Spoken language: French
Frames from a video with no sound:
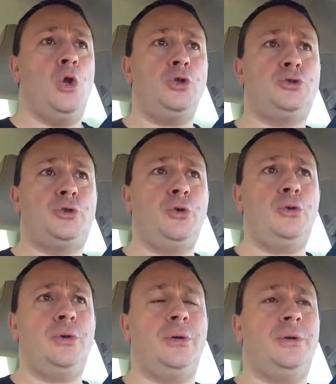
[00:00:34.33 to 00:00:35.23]
Lorsque
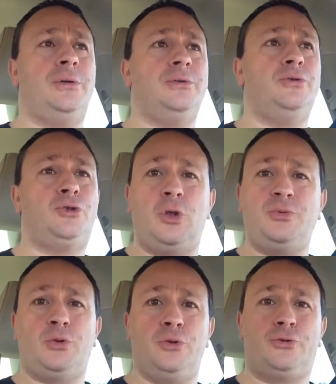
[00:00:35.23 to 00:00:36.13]
nous
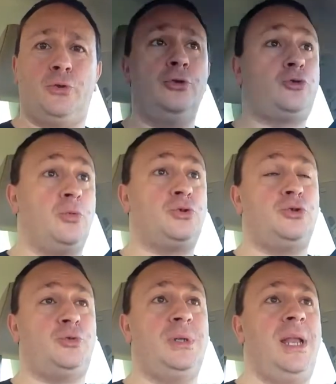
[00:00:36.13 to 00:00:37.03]
sommes sur l'autoroute comme
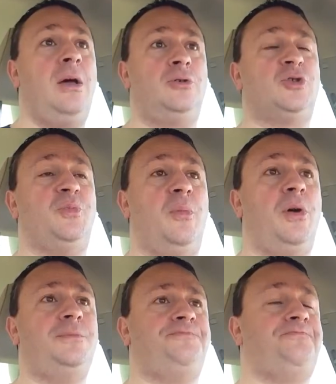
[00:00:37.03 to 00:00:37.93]
je suis là en ce
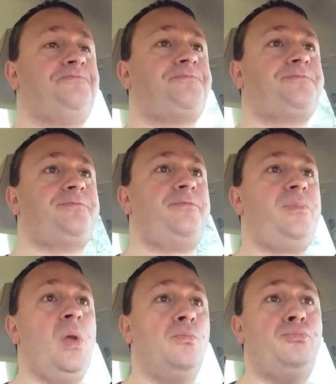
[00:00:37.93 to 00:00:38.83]
moment,
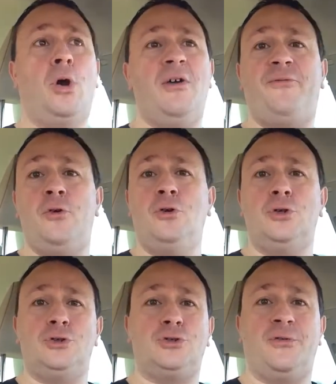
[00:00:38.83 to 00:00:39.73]
pour
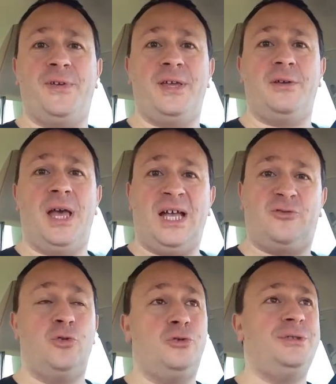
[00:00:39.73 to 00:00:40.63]
info, je vais euh,
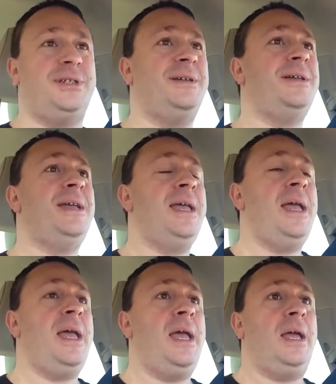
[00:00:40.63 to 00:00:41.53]
à Toulouse.
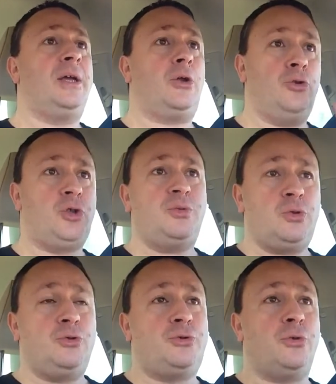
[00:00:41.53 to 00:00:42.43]
Quand nous sommes
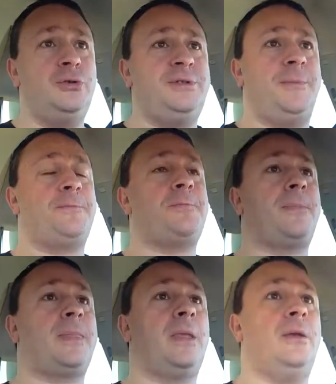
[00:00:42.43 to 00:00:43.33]
sur l'autoroute,
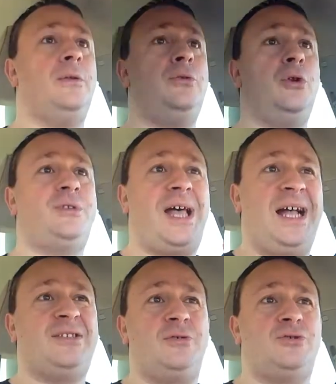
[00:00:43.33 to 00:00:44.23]
notre
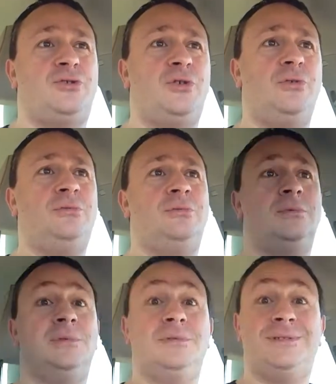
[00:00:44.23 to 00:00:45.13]
attention,
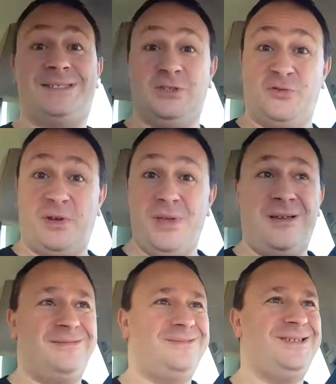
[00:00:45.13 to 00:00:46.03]
si tout va bien,